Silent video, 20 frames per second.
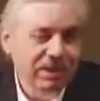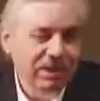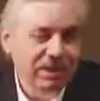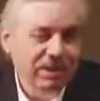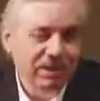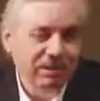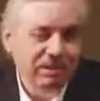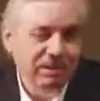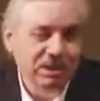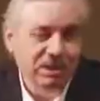в
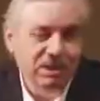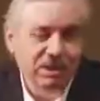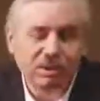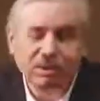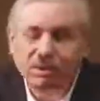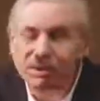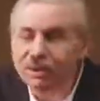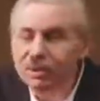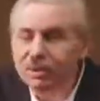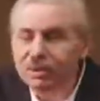России уже не
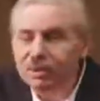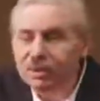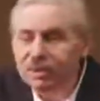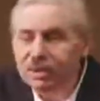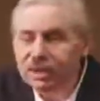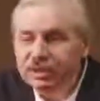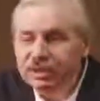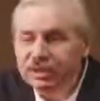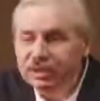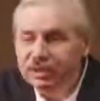существует
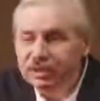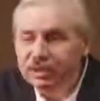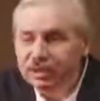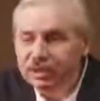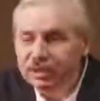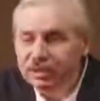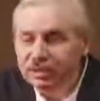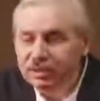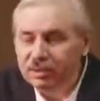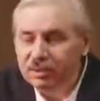
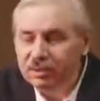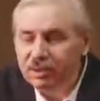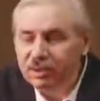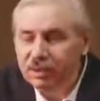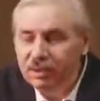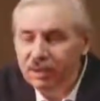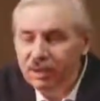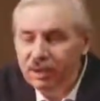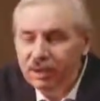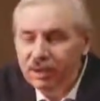социалистического строя.
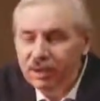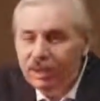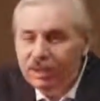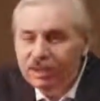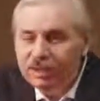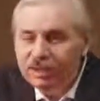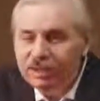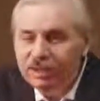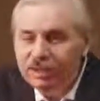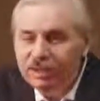
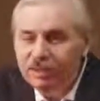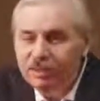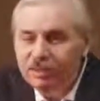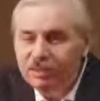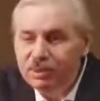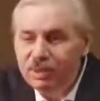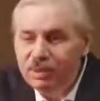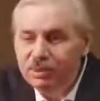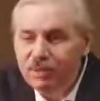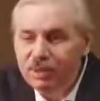Здесь
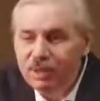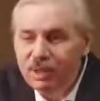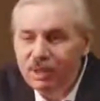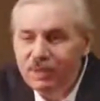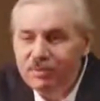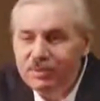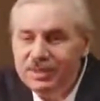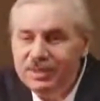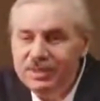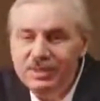мы
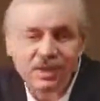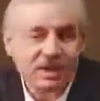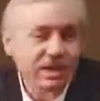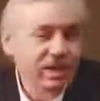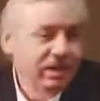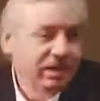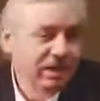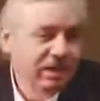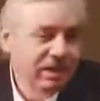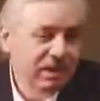наблюдаем
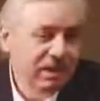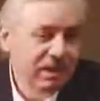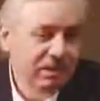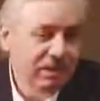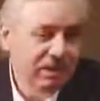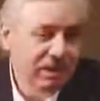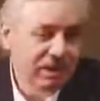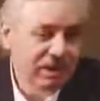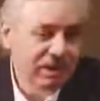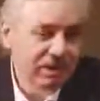дикий
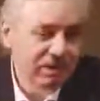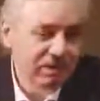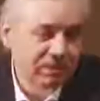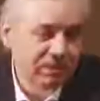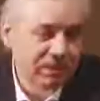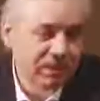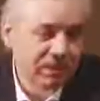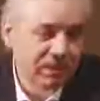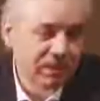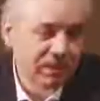капитализм.
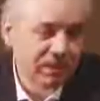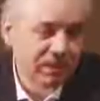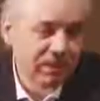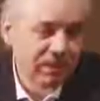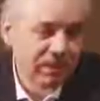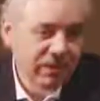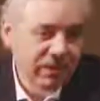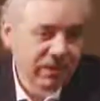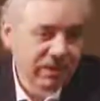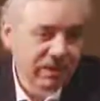
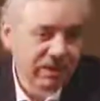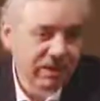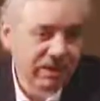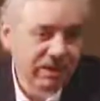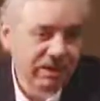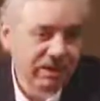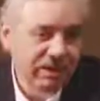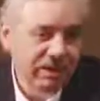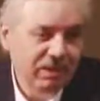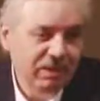
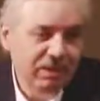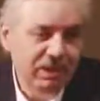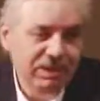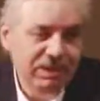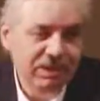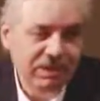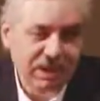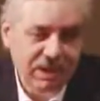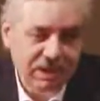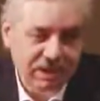Наверное, никому не
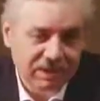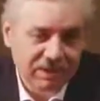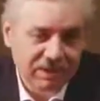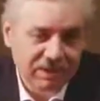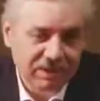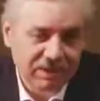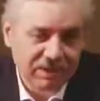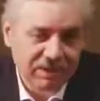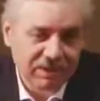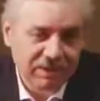секрет,
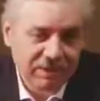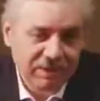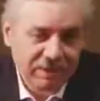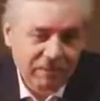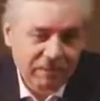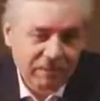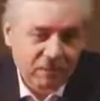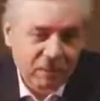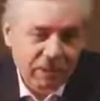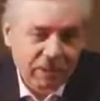да?
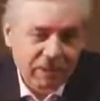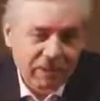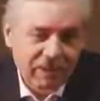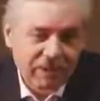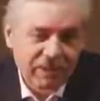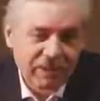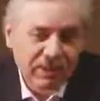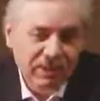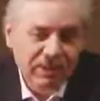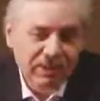
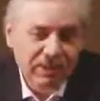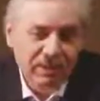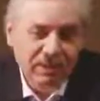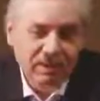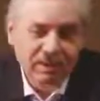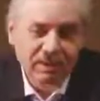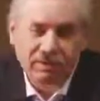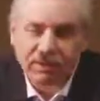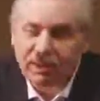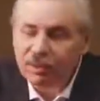Мне вот
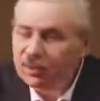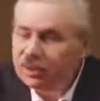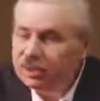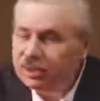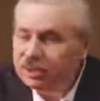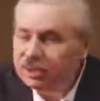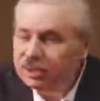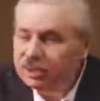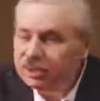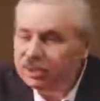э, пару
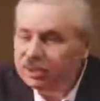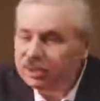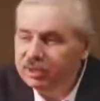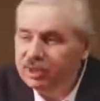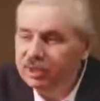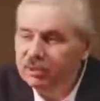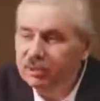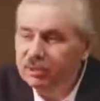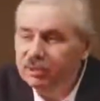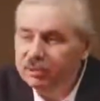лет назад, даже
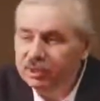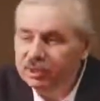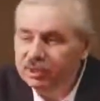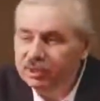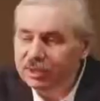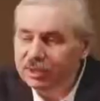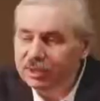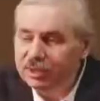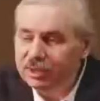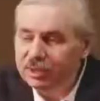три года уже
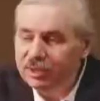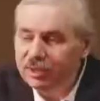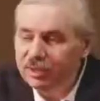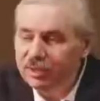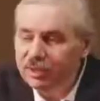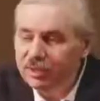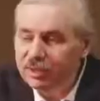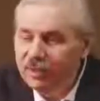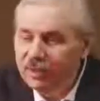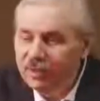назад,
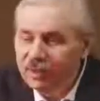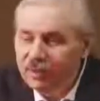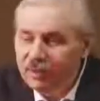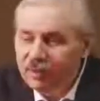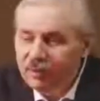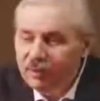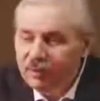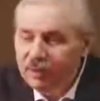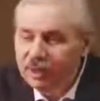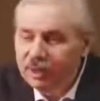
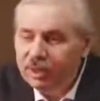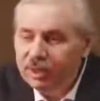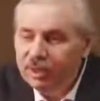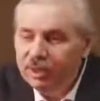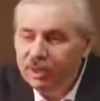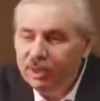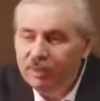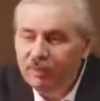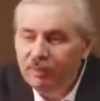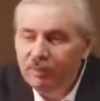
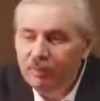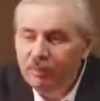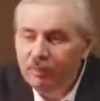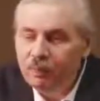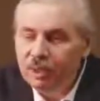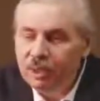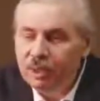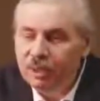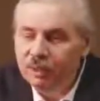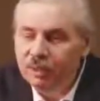приходили
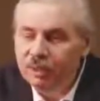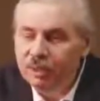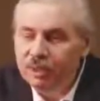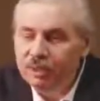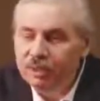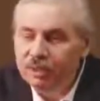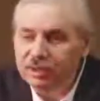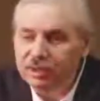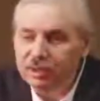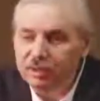
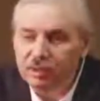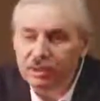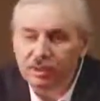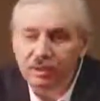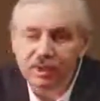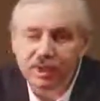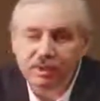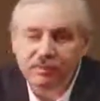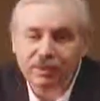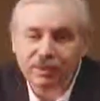журналисты
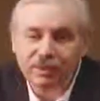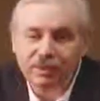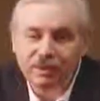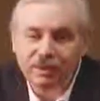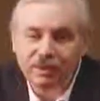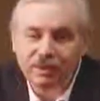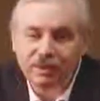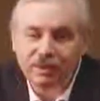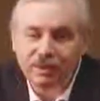«Нью-Йорк Таймс»